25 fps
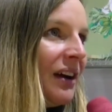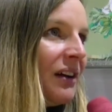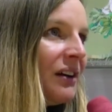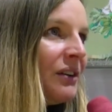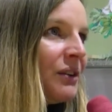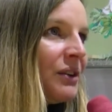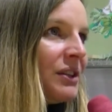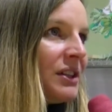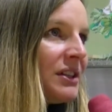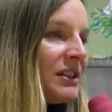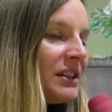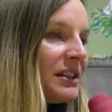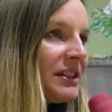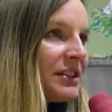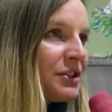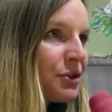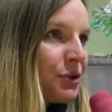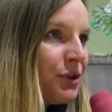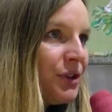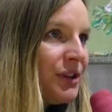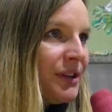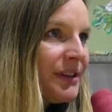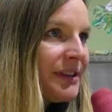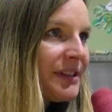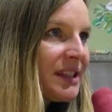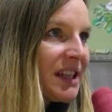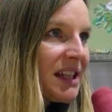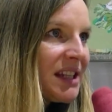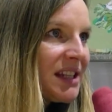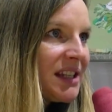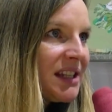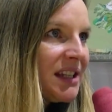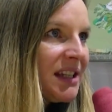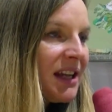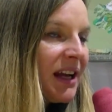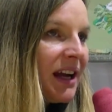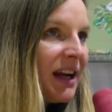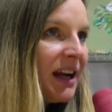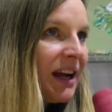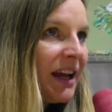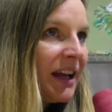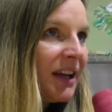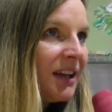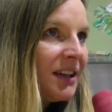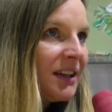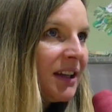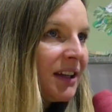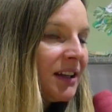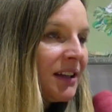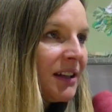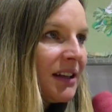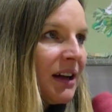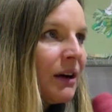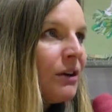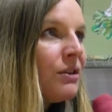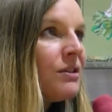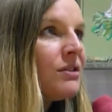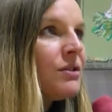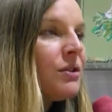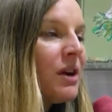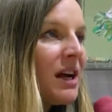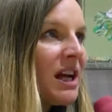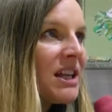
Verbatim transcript: Und das Schöne ist, dass sie da eigentlich dann genauso